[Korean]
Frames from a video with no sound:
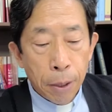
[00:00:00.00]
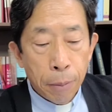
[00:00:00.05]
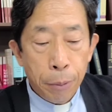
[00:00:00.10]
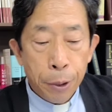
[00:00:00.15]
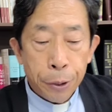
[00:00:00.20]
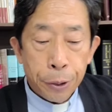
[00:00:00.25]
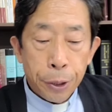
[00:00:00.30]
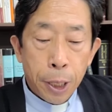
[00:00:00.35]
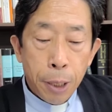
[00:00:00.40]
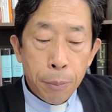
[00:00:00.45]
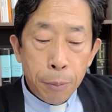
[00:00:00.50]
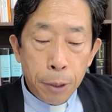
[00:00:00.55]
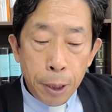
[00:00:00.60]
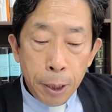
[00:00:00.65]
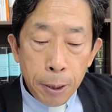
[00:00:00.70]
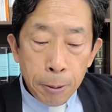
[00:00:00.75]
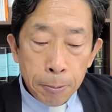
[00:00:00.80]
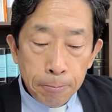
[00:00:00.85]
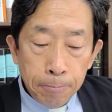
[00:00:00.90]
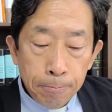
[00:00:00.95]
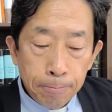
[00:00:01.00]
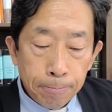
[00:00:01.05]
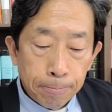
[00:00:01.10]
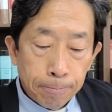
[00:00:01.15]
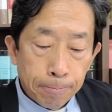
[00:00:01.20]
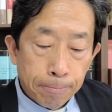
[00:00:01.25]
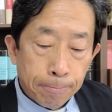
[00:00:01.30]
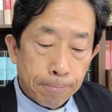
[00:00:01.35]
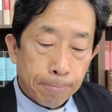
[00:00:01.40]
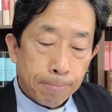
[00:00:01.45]
몇 사람이
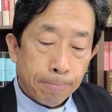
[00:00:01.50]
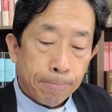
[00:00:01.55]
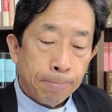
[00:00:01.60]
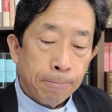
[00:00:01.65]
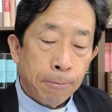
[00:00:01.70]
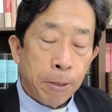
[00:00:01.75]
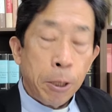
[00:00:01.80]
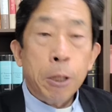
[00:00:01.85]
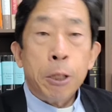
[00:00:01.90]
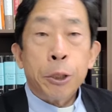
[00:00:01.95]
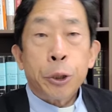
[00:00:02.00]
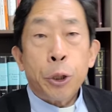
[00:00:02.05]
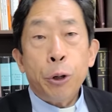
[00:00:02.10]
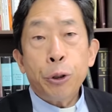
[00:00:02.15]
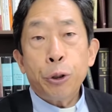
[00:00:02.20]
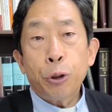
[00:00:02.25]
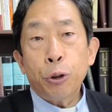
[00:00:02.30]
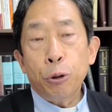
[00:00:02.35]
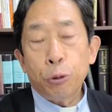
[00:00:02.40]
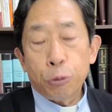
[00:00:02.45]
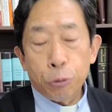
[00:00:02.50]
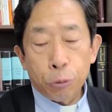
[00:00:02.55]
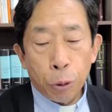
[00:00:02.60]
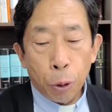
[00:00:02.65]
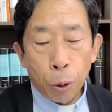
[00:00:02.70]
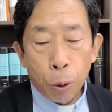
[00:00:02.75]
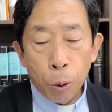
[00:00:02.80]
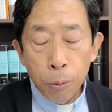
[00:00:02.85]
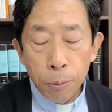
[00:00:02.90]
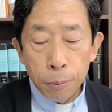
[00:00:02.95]
성년을
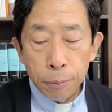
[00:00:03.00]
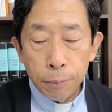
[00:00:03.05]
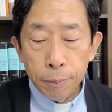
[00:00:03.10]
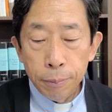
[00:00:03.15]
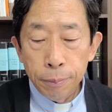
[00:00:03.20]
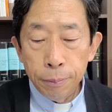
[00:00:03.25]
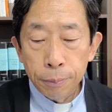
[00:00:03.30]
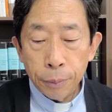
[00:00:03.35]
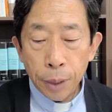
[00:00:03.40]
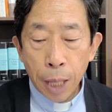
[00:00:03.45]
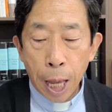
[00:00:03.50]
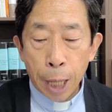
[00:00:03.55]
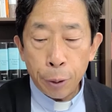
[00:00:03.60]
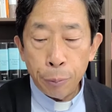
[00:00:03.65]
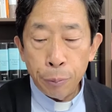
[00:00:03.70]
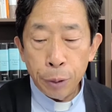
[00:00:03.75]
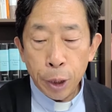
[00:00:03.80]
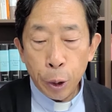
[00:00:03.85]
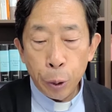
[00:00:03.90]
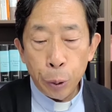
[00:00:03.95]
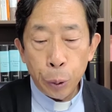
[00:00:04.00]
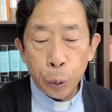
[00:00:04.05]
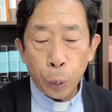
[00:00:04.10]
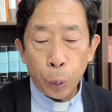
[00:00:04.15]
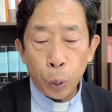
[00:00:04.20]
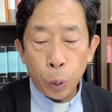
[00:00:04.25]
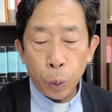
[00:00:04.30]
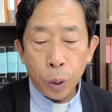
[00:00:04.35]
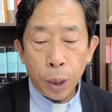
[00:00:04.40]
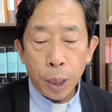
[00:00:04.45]
두고 아름다운
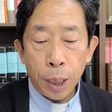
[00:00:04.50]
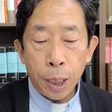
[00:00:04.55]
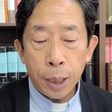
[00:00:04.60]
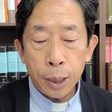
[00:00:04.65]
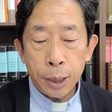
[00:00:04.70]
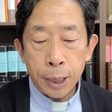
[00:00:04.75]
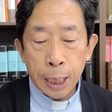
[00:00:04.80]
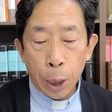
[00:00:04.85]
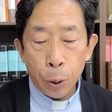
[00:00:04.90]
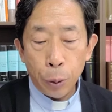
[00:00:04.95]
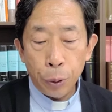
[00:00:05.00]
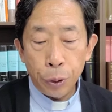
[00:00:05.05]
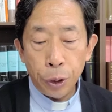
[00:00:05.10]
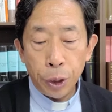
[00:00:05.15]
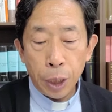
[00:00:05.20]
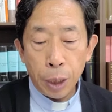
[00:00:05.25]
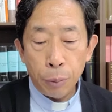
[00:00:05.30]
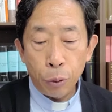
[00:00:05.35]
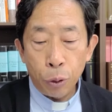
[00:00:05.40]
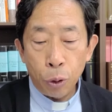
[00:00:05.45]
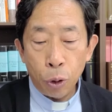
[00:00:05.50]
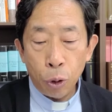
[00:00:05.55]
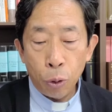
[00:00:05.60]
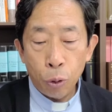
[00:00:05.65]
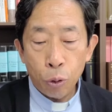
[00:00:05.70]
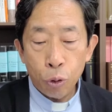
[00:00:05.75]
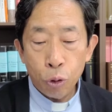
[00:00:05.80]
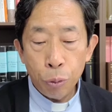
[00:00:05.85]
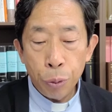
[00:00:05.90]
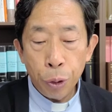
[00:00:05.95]
돌과 자원
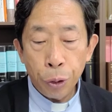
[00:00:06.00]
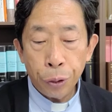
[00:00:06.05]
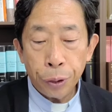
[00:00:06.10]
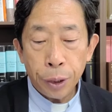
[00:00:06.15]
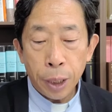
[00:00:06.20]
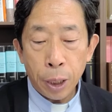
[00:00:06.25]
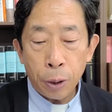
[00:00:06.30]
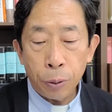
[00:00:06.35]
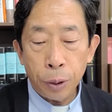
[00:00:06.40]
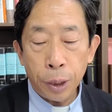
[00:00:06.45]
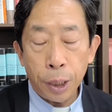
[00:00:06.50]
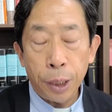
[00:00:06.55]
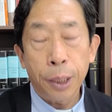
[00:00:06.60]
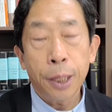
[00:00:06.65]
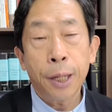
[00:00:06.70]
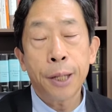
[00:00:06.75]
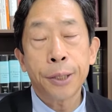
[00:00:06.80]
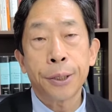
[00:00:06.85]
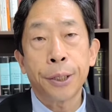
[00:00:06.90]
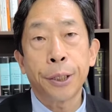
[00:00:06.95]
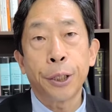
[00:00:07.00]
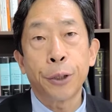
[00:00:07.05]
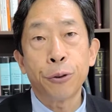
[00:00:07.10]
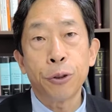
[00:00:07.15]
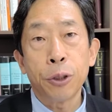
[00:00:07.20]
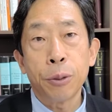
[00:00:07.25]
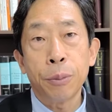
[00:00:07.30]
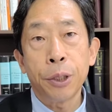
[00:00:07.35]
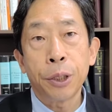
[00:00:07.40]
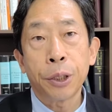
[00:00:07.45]
예물로 꾸몄다고 얘기하자
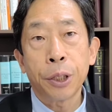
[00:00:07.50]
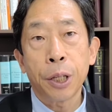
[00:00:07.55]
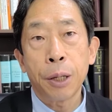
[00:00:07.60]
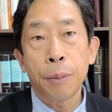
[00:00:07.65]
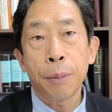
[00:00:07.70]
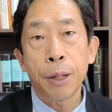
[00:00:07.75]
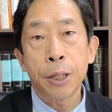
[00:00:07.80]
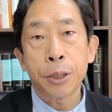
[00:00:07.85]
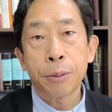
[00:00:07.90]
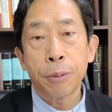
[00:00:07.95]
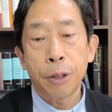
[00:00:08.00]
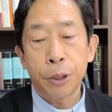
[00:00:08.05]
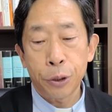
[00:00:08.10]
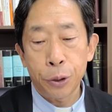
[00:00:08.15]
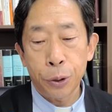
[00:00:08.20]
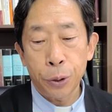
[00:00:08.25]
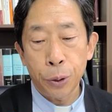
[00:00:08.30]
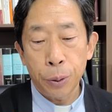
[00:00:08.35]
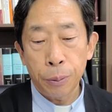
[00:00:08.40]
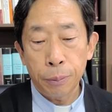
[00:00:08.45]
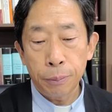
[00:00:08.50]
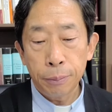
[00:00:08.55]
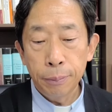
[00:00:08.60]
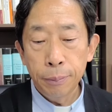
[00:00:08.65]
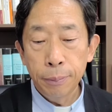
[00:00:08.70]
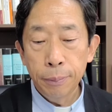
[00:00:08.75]
예수님이 이렇게 말씀하시죠.